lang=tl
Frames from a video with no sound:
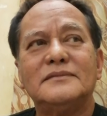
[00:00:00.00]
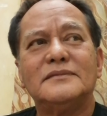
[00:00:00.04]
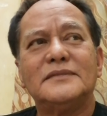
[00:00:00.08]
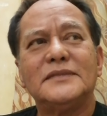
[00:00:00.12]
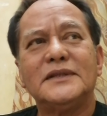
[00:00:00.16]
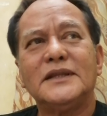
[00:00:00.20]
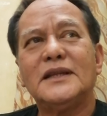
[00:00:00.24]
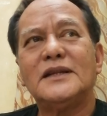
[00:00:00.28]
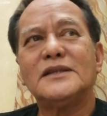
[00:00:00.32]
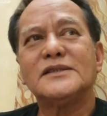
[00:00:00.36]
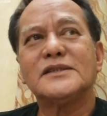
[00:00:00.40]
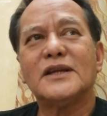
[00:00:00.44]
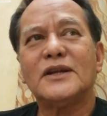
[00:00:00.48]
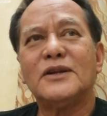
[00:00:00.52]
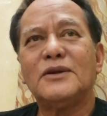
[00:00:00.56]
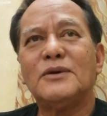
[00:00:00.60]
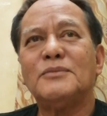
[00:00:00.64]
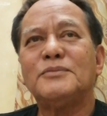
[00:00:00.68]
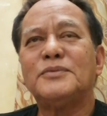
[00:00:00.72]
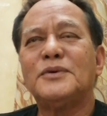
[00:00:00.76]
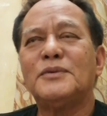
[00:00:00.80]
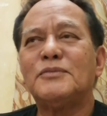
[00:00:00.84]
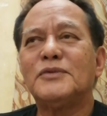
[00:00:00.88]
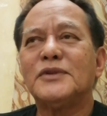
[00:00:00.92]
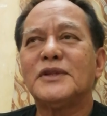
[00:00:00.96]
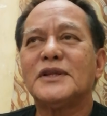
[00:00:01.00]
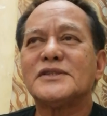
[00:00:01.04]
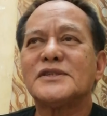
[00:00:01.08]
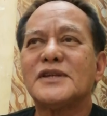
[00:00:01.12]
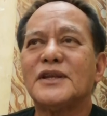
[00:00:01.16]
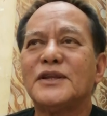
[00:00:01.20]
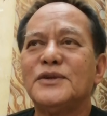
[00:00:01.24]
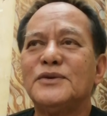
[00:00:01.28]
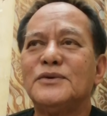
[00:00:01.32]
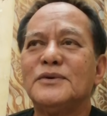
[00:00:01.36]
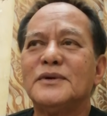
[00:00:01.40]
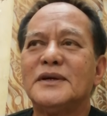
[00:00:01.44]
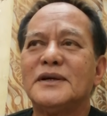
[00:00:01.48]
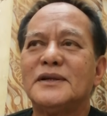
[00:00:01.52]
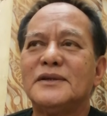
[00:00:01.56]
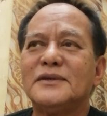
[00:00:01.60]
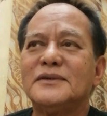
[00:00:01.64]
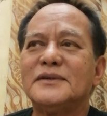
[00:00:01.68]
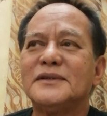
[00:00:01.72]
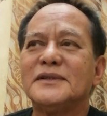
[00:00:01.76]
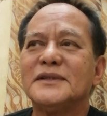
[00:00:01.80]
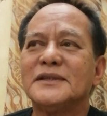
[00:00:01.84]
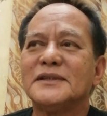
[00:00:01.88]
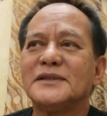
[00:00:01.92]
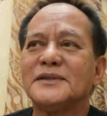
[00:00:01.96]
madalas ka naman pumunta sa New
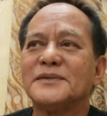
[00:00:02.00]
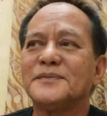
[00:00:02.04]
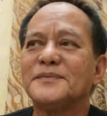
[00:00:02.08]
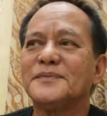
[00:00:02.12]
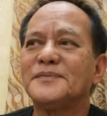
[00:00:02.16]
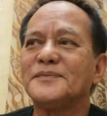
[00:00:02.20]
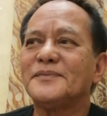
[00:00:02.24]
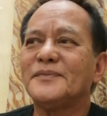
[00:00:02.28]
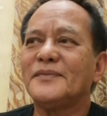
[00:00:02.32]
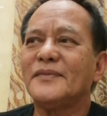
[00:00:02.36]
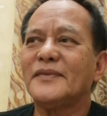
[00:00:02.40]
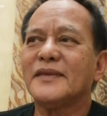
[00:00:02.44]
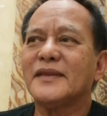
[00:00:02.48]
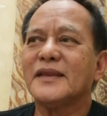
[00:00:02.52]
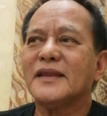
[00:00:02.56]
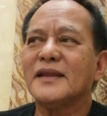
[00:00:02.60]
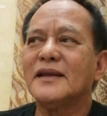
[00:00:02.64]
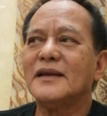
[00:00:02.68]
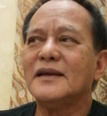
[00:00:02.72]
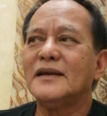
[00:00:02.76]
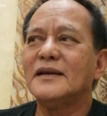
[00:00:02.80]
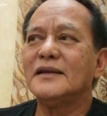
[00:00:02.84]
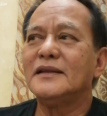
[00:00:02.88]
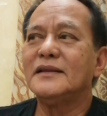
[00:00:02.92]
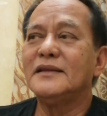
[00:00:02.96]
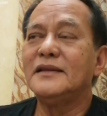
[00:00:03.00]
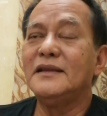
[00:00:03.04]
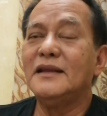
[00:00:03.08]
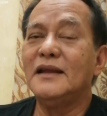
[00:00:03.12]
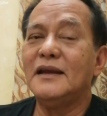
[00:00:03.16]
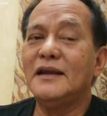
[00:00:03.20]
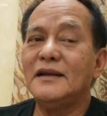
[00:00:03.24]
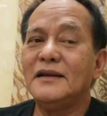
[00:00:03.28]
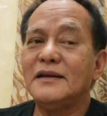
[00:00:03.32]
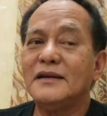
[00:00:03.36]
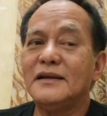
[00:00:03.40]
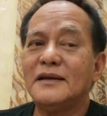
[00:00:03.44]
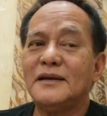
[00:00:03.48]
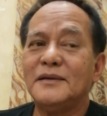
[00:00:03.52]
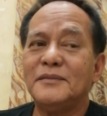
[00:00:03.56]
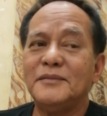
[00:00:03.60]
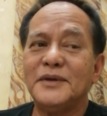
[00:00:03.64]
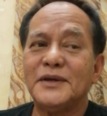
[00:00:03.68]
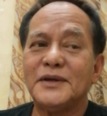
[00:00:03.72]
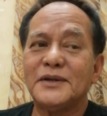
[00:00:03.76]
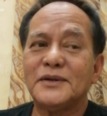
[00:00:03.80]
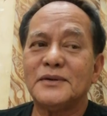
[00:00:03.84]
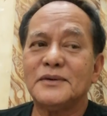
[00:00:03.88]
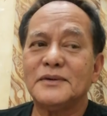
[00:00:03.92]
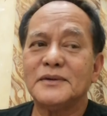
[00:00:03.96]
noon eh dahil nga
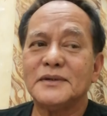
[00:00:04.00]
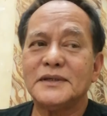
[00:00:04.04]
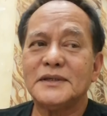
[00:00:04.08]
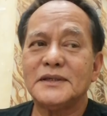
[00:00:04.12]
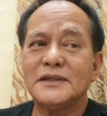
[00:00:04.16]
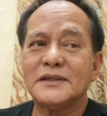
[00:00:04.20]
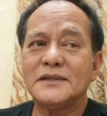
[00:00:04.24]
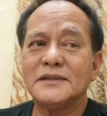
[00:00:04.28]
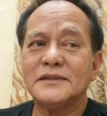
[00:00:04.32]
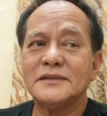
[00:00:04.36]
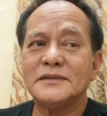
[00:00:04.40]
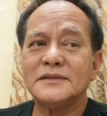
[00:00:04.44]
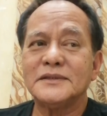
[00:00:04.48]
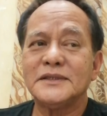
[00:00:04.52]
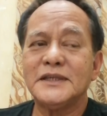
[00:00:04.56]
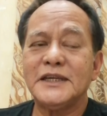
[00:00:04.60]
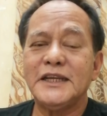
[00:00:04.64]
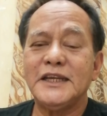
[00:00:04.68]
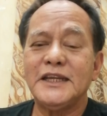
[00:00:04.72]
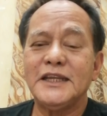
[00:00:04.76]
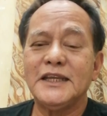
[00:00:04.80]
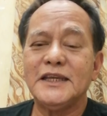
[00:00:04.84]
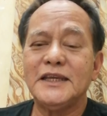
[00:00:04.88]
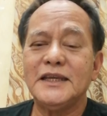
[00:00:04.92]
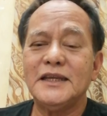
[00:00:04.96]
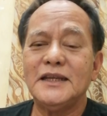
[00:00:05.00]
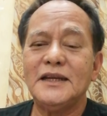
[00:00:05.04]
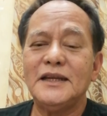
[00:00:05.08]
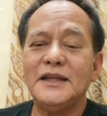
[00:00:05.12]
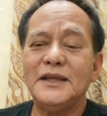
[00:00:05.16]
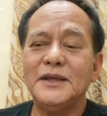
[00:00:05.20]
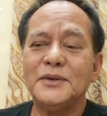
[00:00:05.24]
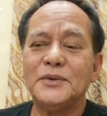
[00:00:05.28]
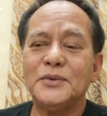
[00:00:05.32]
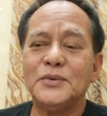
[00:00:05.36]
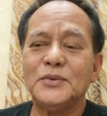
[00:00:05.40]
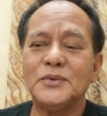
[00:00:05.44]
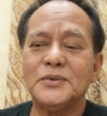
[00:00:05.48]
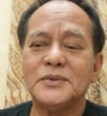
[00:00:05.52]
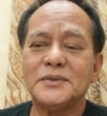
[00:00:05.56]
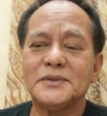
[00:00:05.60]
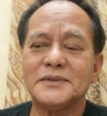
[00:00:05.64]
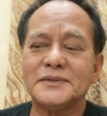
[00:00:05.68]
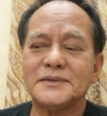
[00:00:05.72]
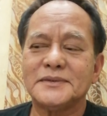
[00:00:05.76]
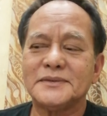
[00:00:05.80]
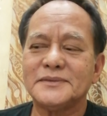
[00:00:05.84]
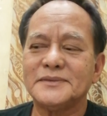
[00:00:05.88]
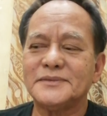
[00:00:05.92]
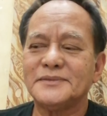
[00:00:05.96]
meron kang ginigiliw.
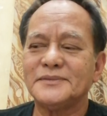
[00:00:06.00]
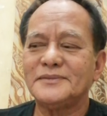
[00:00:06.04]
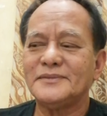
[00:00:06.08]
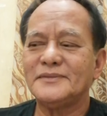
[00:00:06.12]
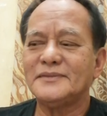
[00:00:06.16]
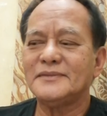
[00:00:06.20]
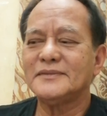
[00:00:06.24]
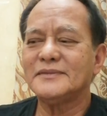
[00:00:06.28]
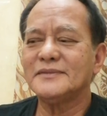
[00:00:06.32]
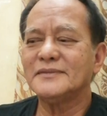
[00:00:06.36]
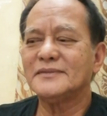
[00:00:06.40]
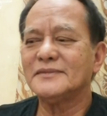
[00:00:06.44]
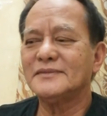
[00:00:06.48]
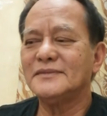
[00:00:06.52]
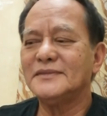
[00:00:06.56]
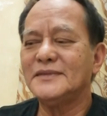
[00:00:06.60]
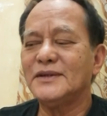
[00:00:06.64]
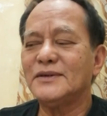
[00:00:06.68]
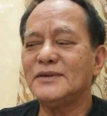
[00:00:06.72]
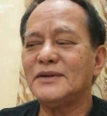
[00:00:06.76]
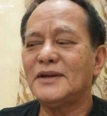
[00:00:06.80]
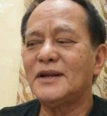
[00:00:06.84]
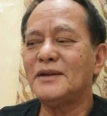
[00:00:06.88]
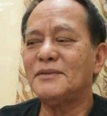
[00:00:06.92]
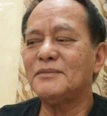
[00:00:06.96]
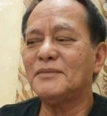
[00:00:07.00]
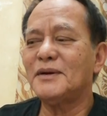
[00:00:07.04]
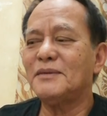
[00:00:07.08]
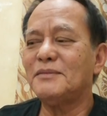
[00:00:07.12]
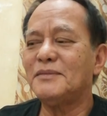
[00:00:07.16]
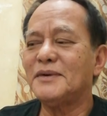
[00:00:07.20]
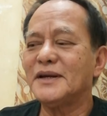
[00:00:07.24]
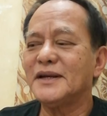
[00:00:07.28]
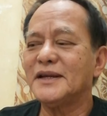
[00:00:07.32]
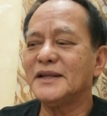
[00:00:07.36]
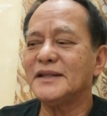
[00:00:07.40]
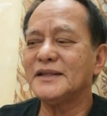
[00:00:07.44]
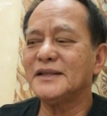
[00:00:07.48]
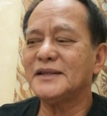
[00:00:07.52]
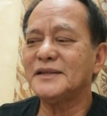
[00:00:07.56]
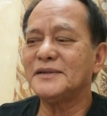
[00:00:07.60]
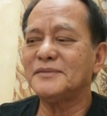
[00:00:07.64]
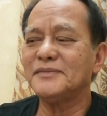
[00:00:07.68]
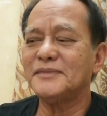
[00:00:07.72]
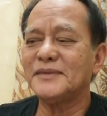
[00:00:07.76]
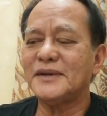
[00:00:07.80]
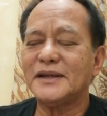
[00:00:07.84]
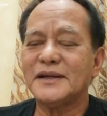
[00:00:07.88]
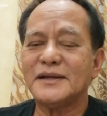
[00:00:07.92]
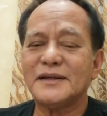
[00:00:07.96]
Hindi ko na lang
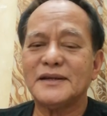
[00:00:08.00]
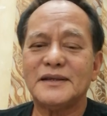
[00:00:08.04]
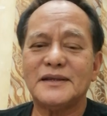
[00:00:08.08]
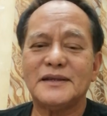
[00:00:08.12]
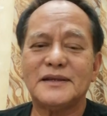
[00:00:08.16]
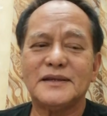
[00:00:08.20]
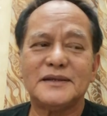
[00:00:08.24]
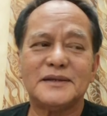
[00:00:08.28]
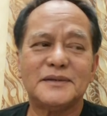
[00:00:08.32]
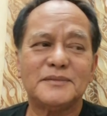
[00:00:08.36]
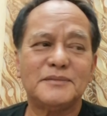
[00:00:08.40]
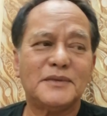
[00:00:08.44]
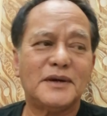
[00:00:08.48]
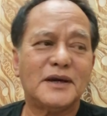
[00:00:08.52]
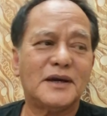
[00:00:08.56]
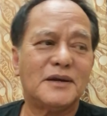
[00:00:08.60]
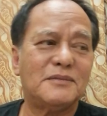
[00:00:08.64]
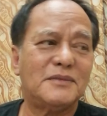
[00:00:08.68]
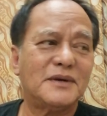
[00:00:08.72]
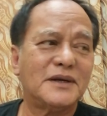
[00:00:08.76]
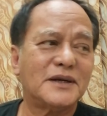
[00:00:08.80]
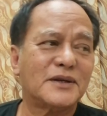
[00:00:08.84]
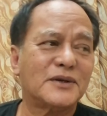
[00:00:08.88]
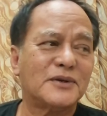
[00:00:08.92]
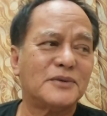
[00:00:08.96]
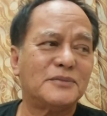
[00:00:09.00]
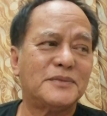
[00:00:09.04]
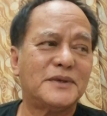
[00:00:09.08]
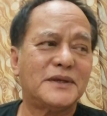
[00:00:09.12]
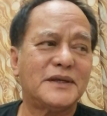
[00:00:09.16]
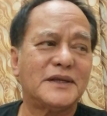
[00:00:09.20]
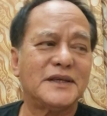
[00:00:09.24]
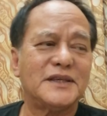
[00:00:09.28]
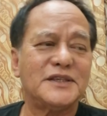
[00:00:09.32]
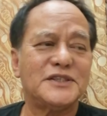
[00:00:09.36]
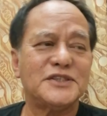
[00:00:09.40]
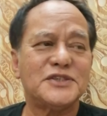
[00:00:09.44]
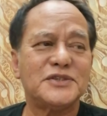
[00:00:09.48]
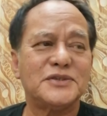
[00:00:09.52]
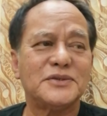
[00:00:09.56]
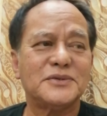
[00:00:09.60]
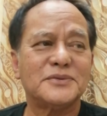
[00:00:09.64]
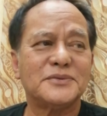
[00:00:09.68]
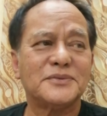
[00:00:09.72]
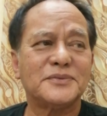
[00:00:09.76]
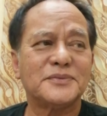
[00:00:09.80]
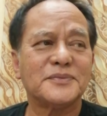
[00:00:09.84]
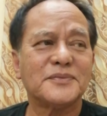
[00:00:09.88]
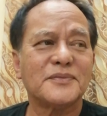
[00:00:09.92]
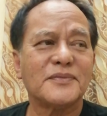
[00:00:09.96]
babanggitin para baka magkaroon pa ng issue
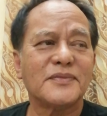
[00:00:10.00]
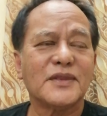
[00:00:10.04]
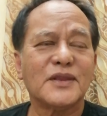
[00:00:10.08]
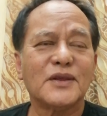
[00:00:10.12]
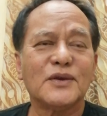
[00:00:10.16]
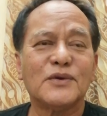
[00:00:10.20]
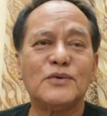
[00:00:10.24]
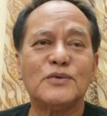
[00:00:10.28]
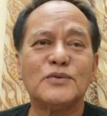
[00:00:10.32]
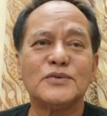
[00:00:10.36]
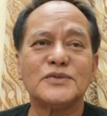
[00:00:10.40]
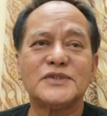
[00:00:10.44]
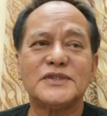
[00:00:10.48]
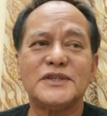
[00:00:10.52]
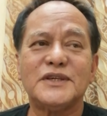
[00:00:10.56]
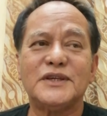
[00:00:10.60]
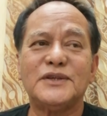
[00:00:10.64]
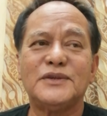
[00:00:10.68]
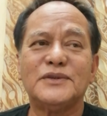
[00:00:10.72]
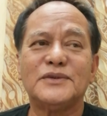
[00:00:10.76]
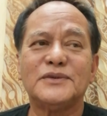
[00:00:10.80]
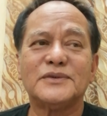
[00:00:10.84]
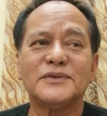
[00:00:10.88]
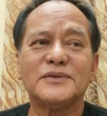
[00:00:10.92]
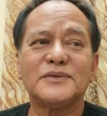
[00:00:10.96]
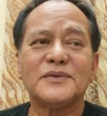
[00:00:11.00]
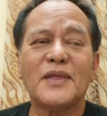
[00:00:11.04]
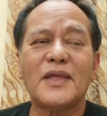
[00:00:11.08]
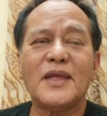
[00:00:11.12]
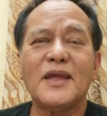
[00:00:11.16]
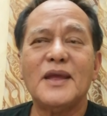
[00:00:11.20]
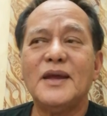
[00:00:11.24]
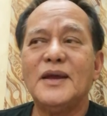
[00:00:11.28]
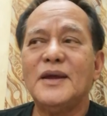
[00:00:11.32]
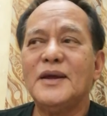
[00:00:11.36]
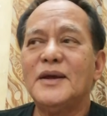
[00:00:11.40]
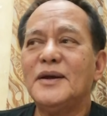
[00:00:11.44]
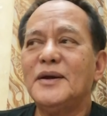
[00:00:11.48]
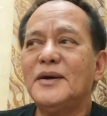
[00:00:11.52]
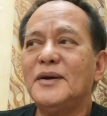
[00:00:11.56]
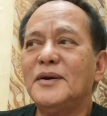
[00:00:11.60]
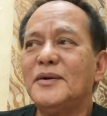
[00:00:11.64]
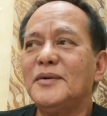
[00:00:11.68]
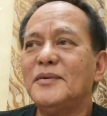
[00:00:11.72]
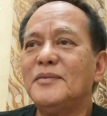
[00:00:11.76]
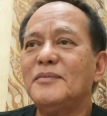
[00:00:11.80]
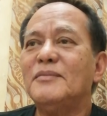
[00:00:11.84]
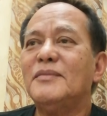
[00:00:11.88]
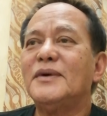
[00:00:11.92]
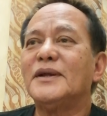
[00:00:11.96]
kung sino.
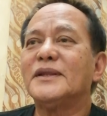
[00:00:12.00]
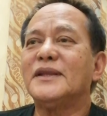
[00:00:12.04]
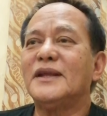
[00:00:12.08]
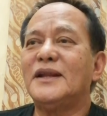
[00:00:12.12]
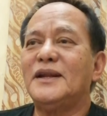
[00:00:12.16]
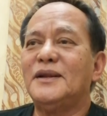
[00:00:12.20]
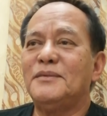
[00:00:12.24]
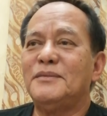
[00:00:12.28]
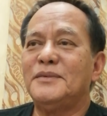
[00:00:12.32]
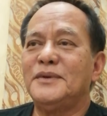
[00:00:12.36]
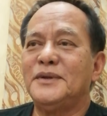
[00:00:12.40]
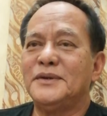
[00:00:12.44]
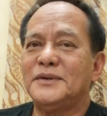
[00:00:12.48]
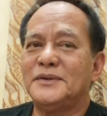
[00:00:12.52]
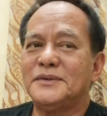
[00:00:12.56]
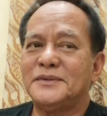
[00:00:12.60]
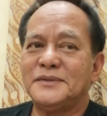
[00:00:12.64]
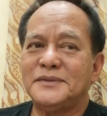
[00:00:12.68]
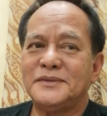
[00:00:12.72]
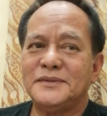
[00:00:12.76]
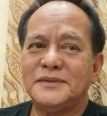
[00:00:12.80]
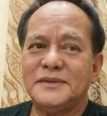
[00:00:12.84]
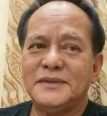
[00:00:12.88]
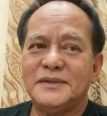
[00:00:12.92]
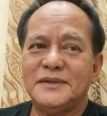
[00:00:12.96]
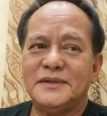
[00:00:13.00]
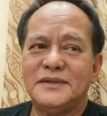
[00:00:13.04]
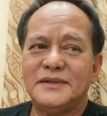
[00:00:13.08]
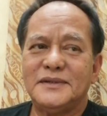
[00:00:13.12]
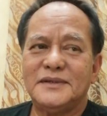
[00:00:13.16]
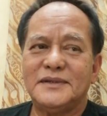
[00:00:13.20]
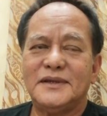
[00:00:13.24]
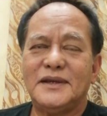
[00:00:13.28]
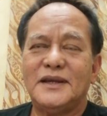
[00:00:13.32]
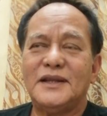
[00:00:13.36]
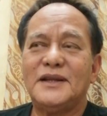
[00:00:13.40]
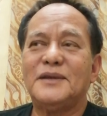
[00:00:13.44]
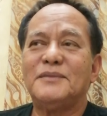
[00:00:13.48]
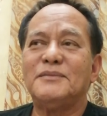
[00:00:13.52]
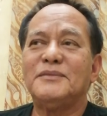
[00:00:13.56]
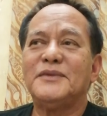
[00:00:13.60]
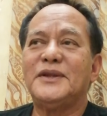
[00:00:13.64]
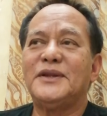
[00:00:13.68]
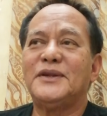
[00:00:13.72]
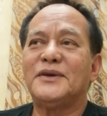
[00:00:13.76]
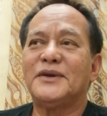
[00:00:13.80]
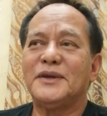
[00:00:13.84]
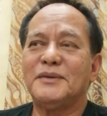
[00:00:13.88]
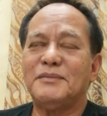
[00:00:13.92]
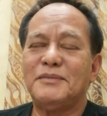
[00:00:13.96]
But alam mo yun, alam
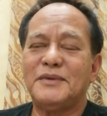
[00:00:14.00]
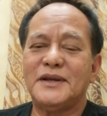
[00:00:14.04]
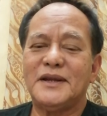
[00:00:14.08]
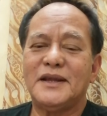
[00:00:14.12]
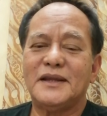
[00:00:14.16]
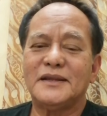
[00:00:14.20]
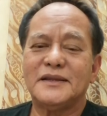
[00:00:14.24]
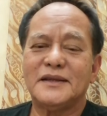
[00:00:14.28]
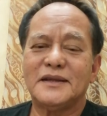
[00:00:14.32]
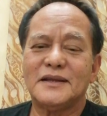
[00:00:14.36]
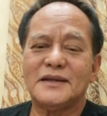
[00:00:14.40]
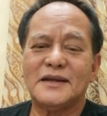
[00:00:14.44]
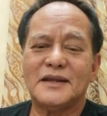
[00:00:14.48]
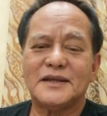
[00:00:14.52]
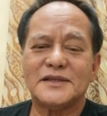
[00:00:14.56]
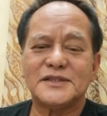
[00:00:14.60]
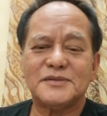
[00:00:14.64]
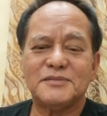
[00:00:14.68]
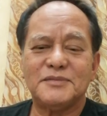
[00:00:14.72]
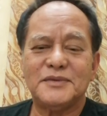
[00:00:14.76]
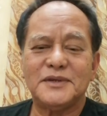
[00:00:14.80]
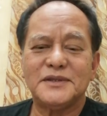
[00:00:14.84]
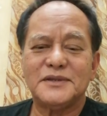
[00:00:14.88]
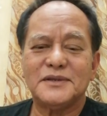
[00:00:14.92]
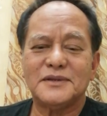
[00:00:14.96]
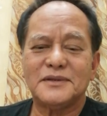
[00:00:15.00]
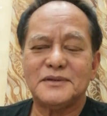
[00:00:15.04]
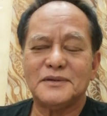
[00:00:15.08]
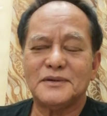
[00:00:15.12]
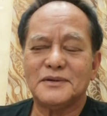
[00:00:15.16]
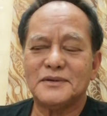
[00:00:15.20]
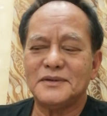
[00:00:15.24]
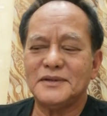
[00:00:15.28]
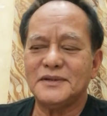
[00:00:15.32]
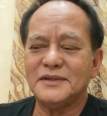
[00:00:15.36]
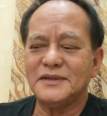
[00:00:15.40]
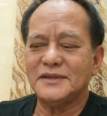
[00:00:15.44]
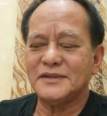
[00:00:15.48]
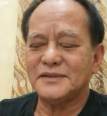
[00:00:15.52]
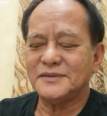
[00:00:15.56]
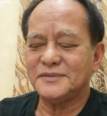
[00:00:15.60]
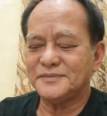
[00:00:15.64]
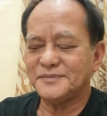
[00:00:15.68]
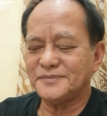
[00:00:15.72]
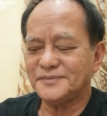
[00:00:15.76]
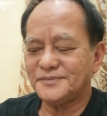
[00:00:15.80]
din ng iba nating classmate yung tungkol doon.